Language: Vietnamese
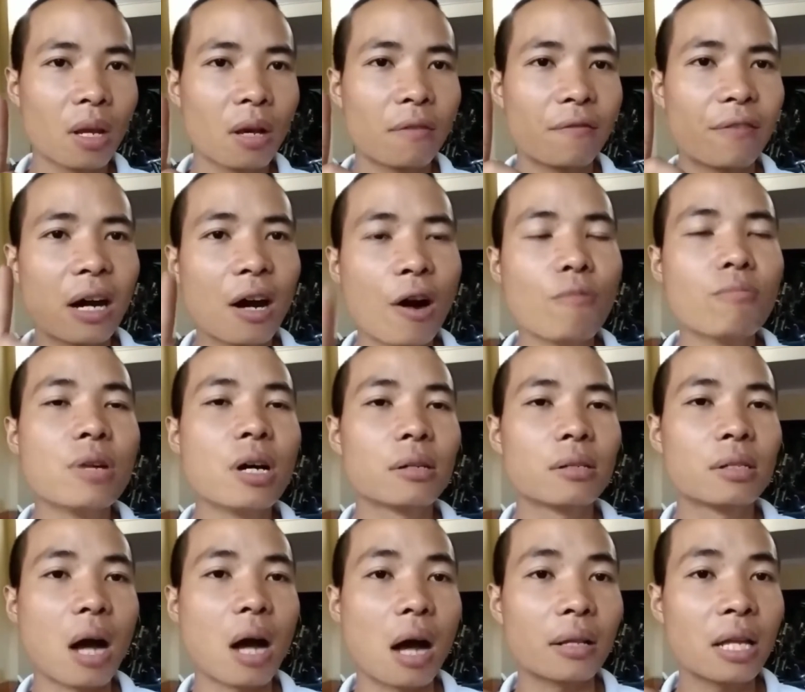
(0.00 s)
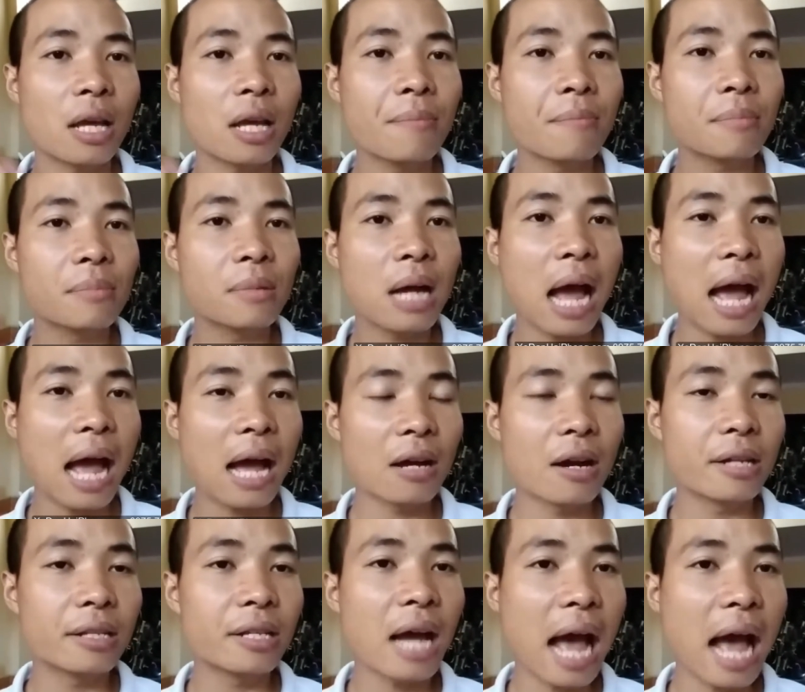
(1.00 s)
và không được chở thêm hai
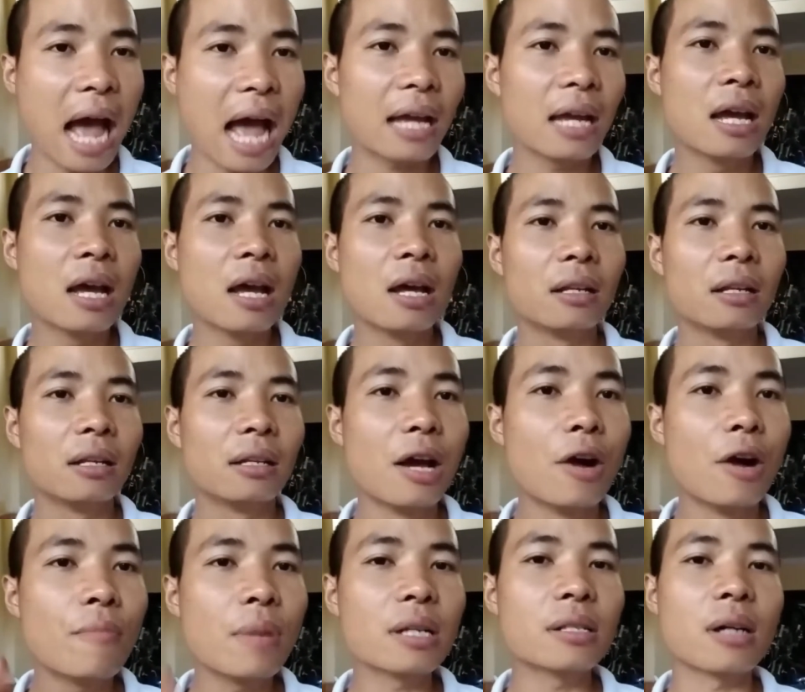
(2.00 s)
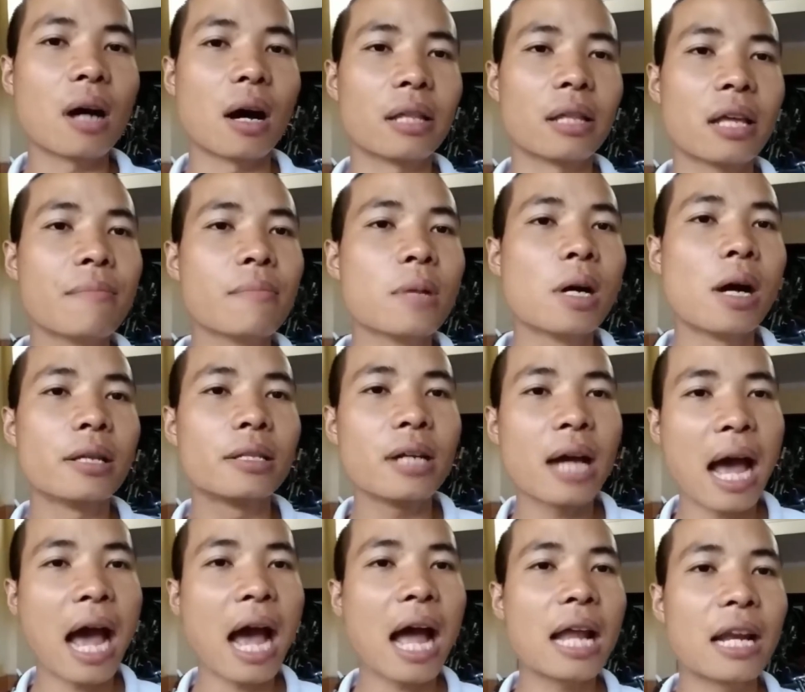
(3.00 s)
người thứ hai nếu mà chở thêm người thứ
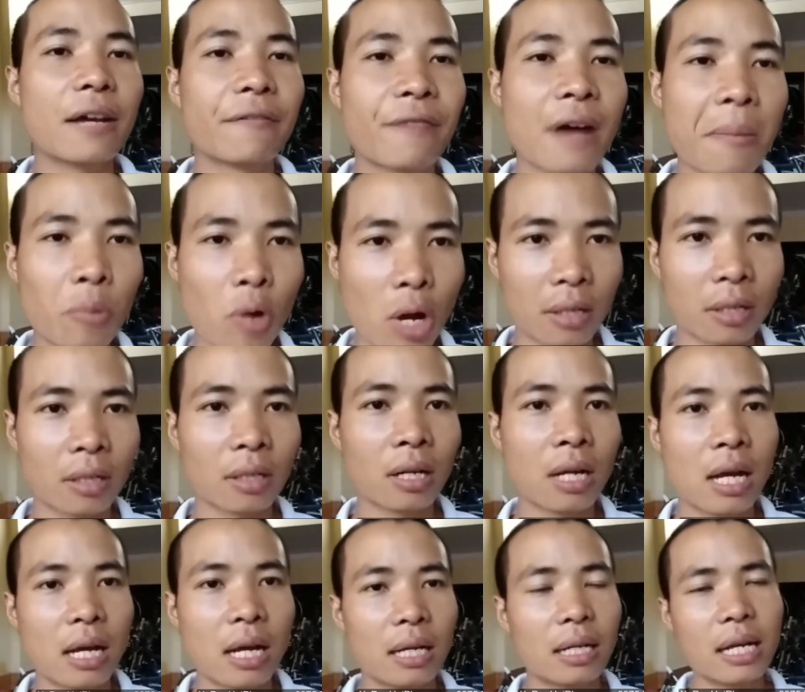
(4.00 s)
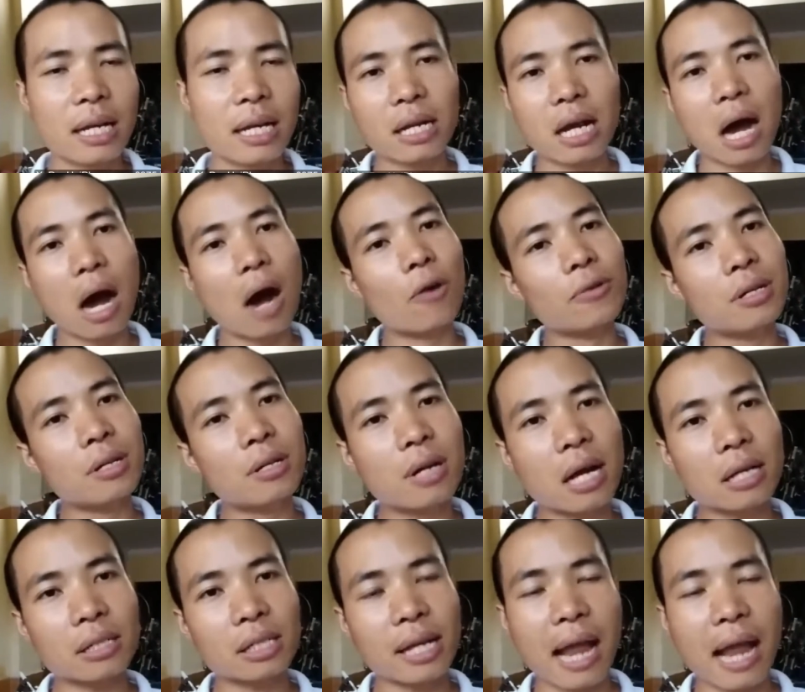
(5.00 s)
hai là phạm luật nên là hầu như
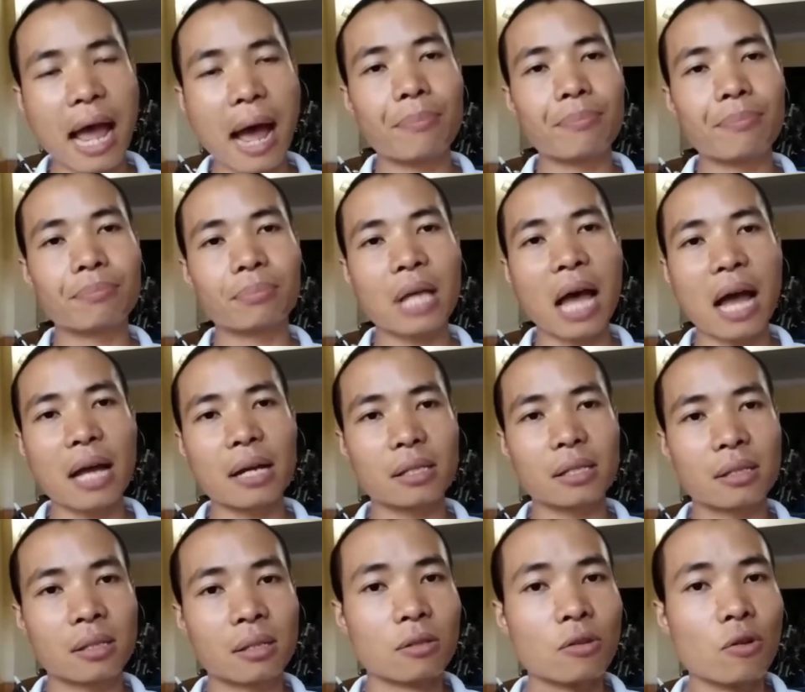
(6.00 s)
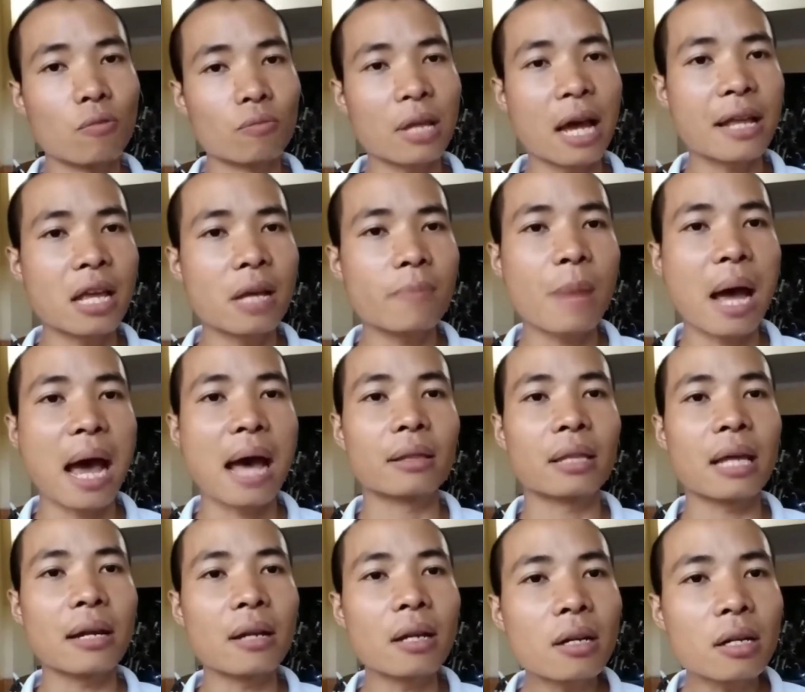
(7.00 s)
các xe đạp tại sử dụng tại Nhật Bản
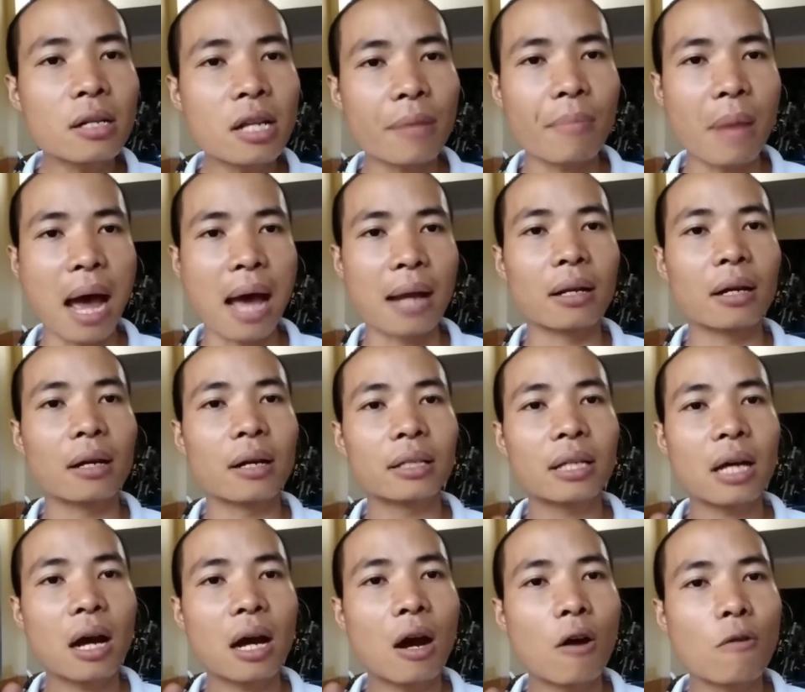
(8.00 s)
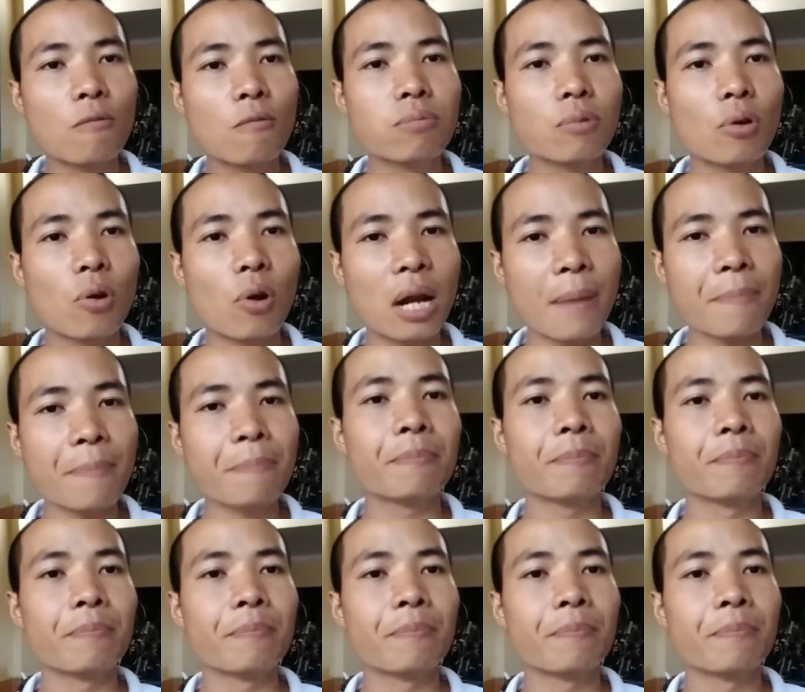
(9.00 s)
tại đất nước Nhật Bản là người ta không có lắp